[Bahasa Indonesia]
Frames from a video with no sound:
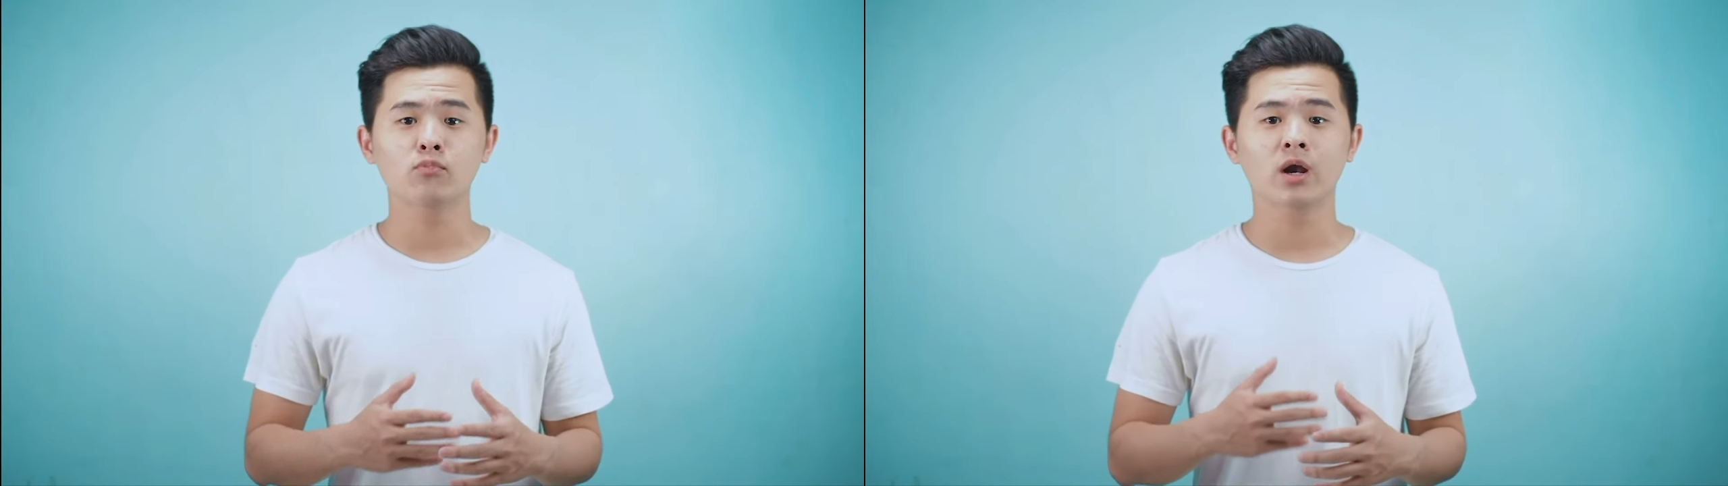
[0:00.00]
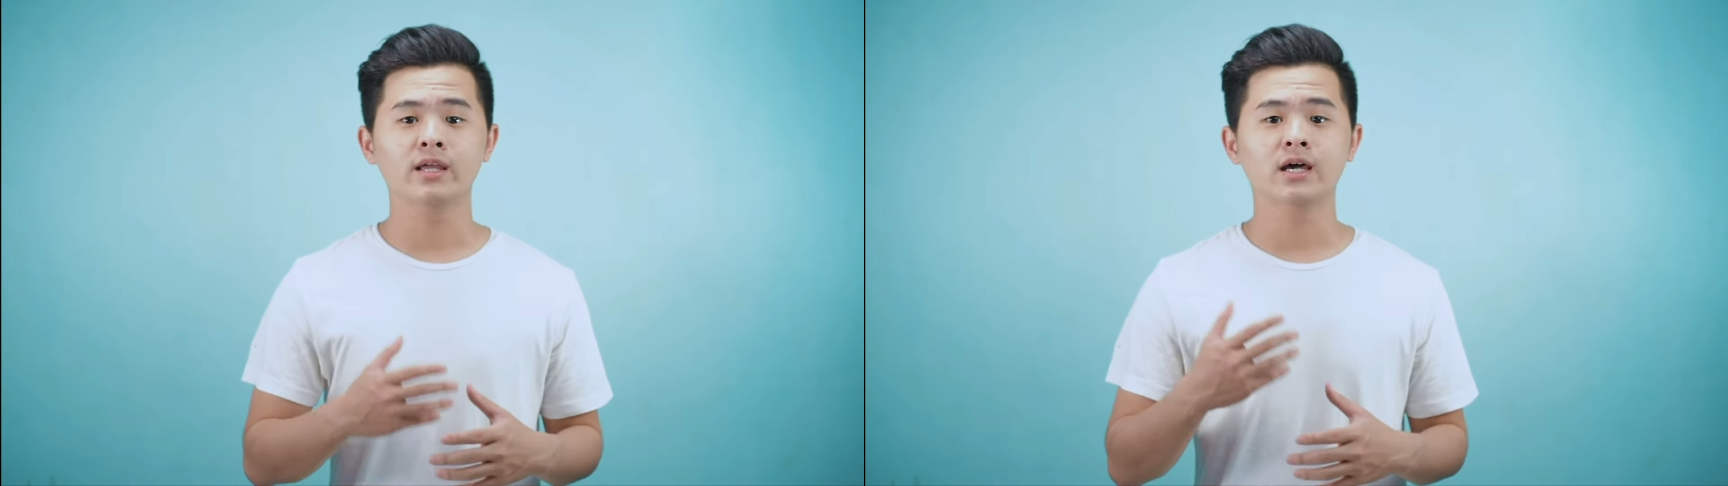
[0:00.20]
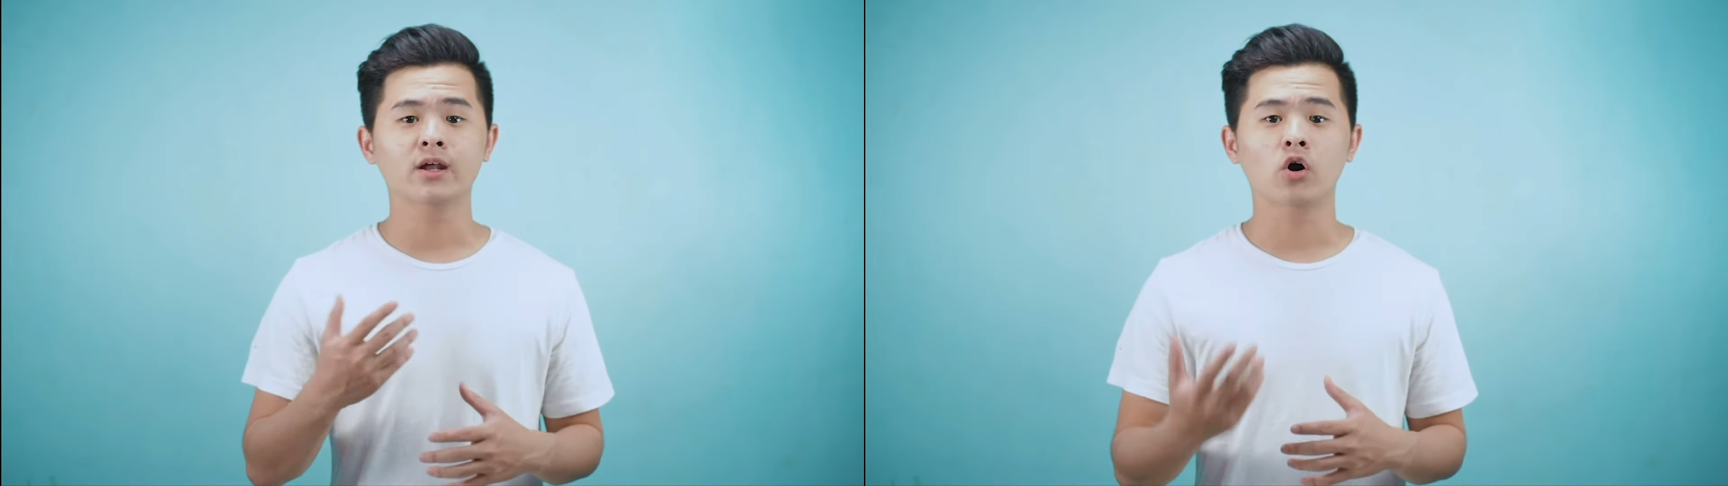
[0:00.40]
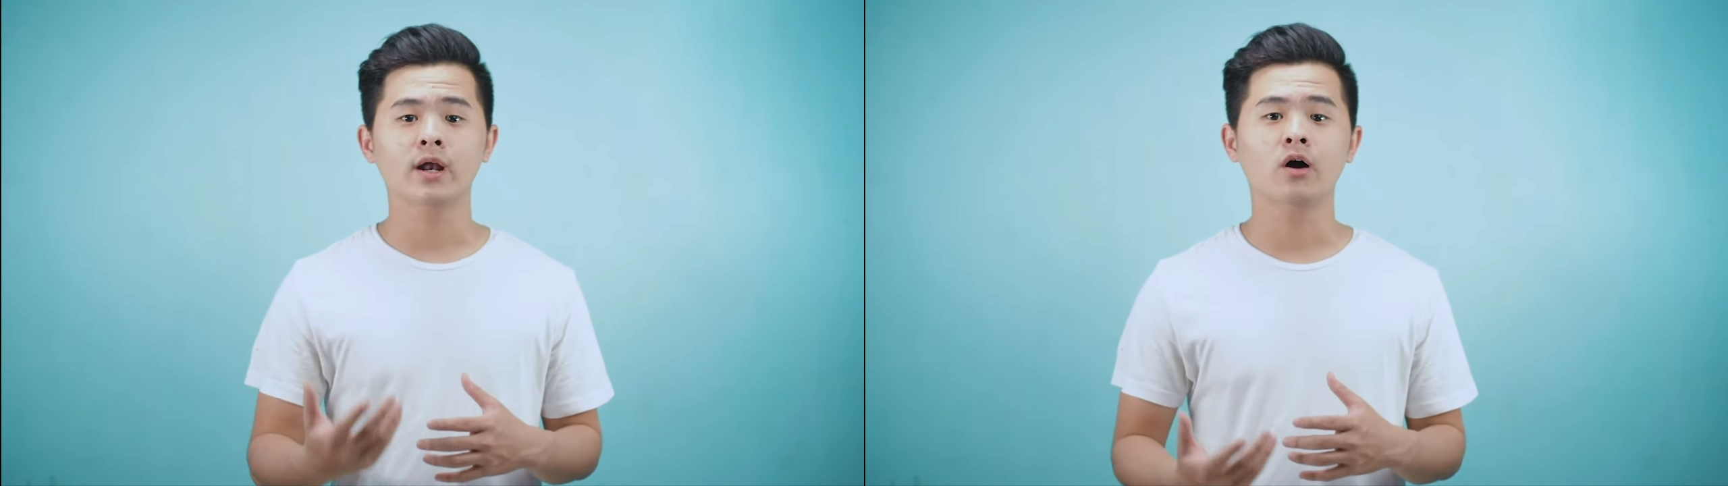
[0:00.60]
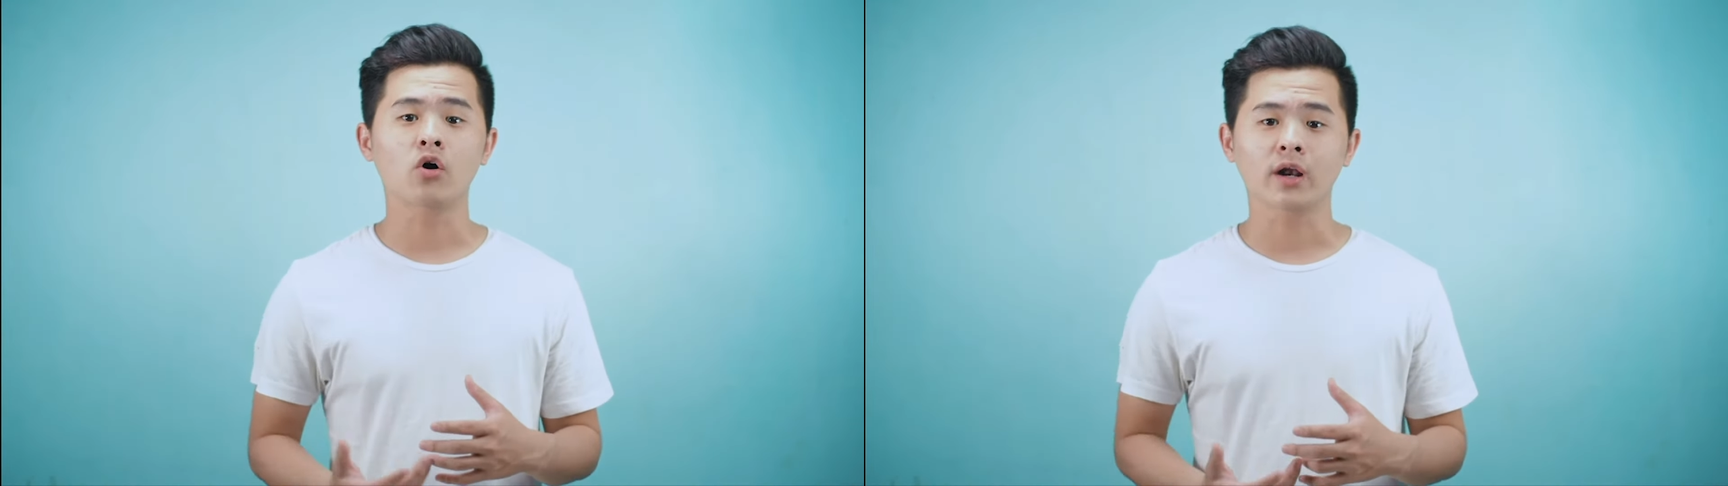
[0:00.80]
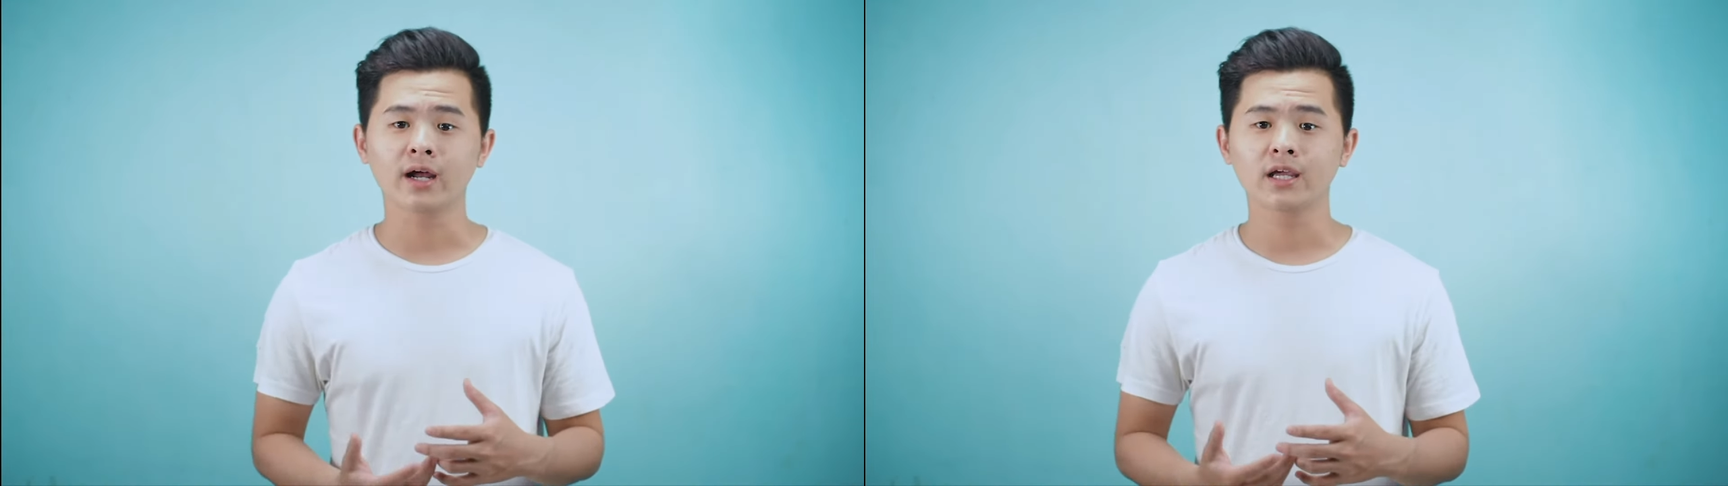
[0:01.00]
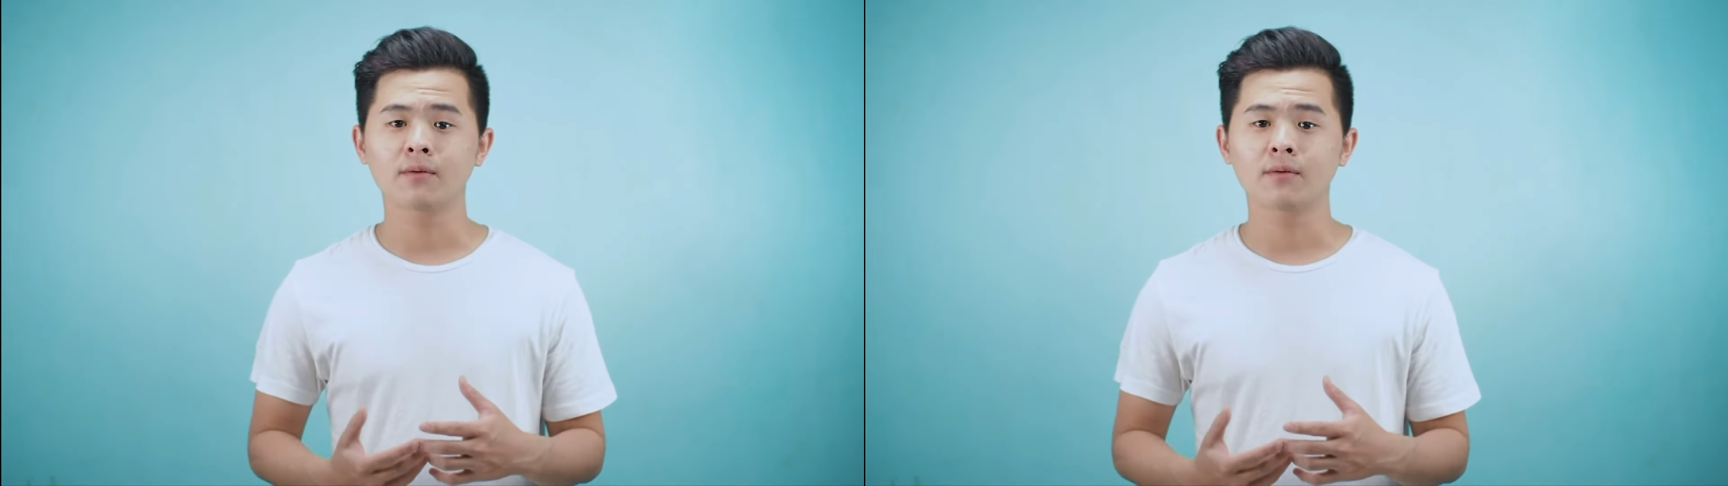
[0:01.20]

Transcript: mulai nyari orang-orang